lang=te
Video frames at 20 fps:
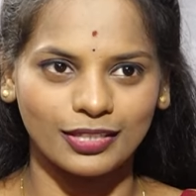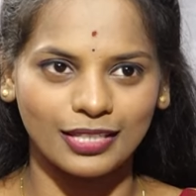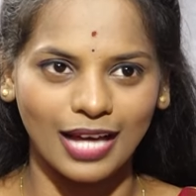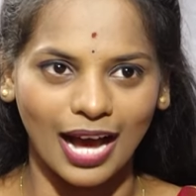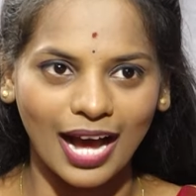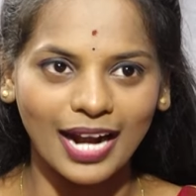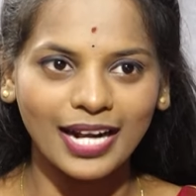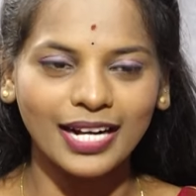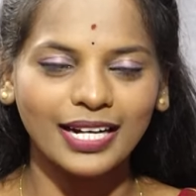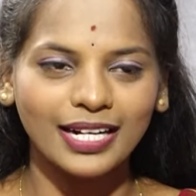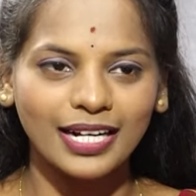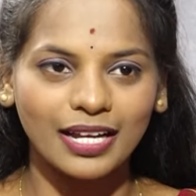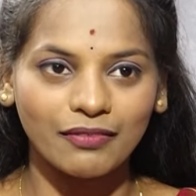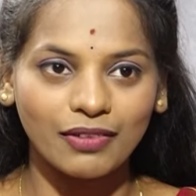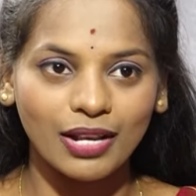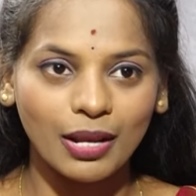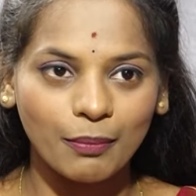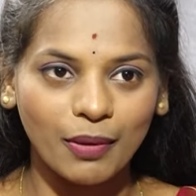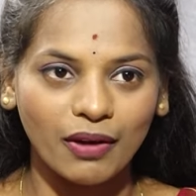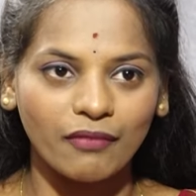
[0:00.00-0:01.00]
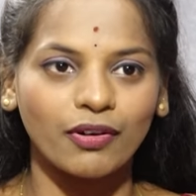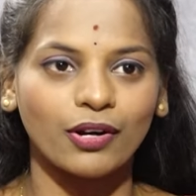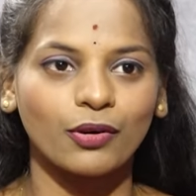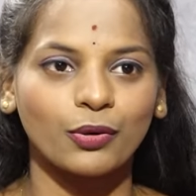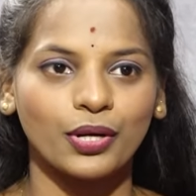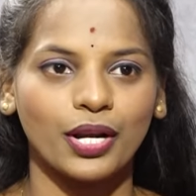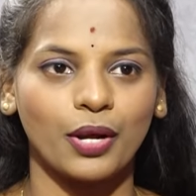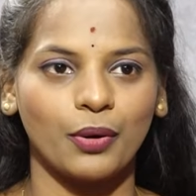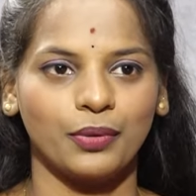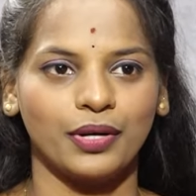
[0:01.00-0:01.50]
దాన్ని డెవలప్
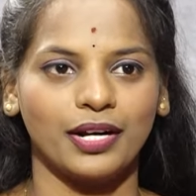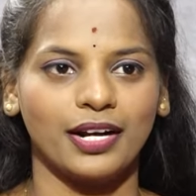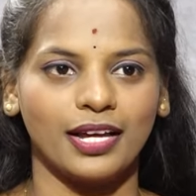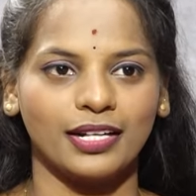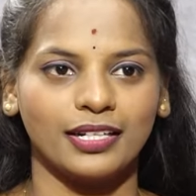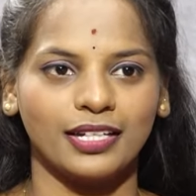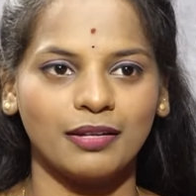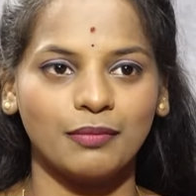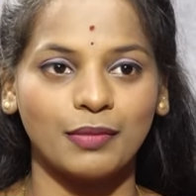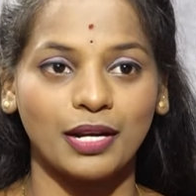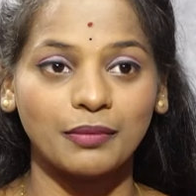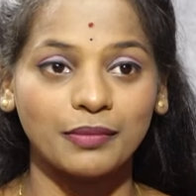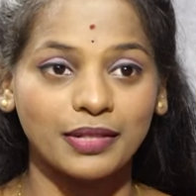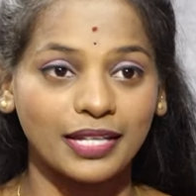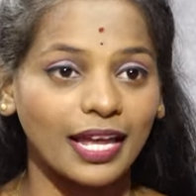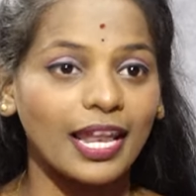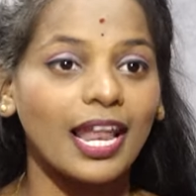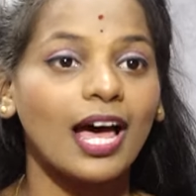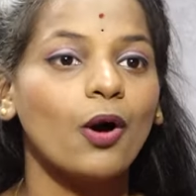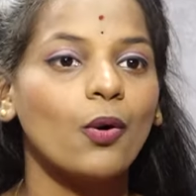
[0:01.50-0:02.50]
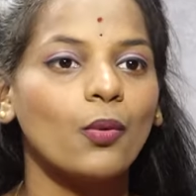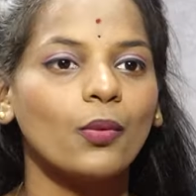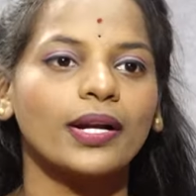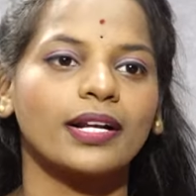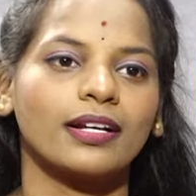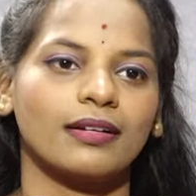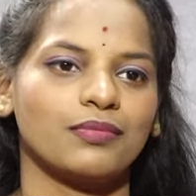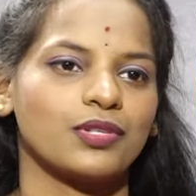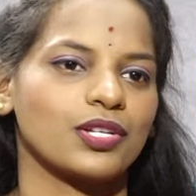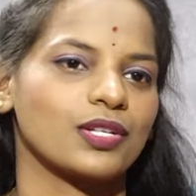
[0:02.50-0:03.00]
అవ్వకుండా ఉండడానికి మనం ఎలా
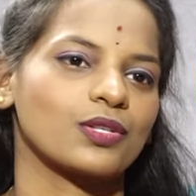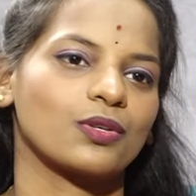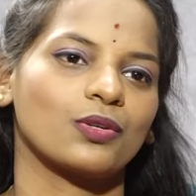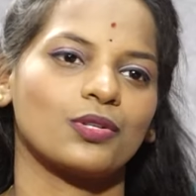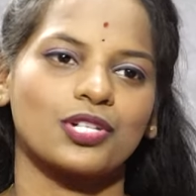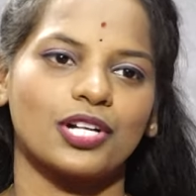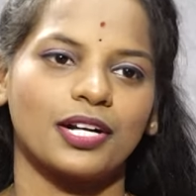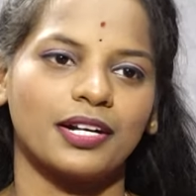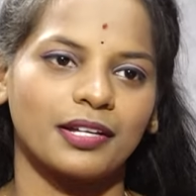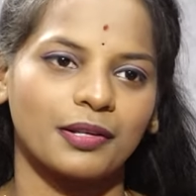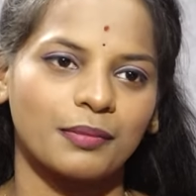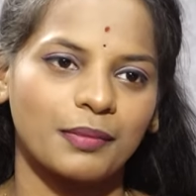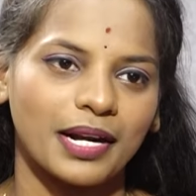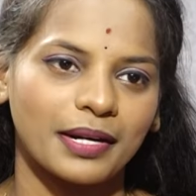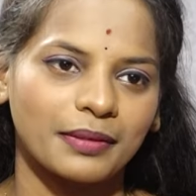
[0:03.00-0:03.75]
ఓవర్కమ్ చేసుకోవచ్చు అంటారు